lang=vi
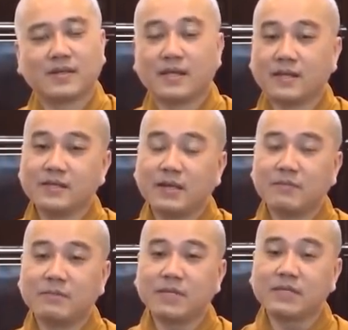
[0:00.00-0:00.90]
Thành thử ra
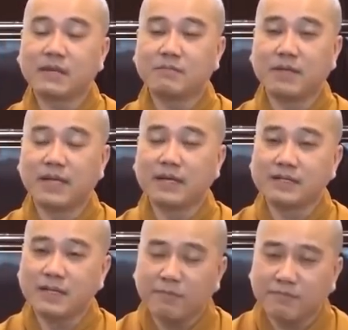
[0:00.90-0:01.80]
mình biết rằng mình đã
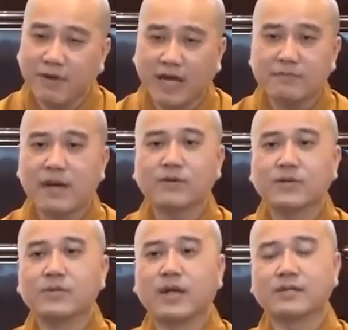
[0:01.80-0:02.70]
dấp phải bao
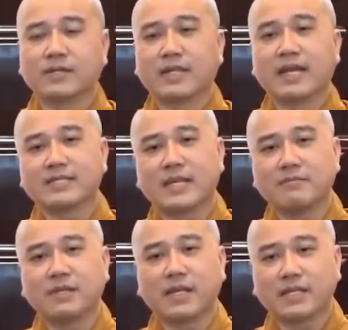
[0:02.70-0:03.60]
nhiêu lần thì tại sao
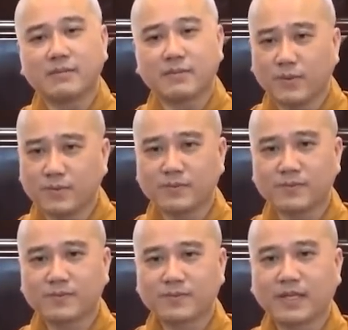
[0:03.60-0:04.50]
mình lại tiếp tục?
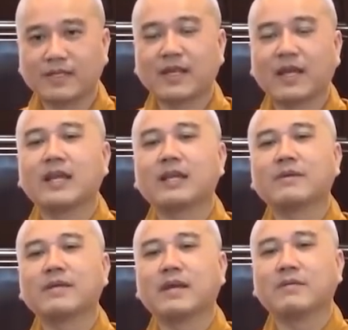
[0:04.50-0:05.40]
Thì thế là
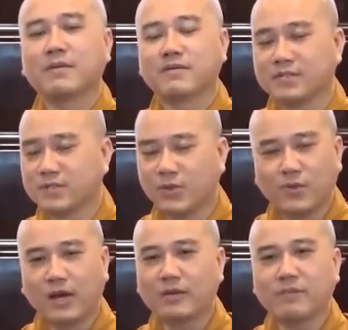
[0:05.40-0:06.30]
bây giờ sự
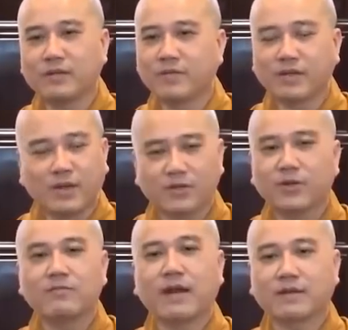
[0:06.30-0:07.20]
tu hành mình phải cần
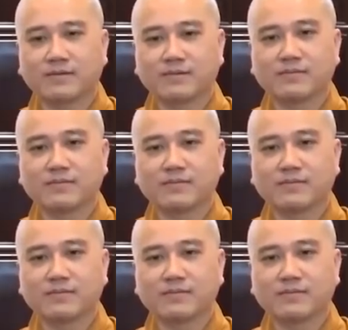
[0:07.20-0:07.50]
có mặt.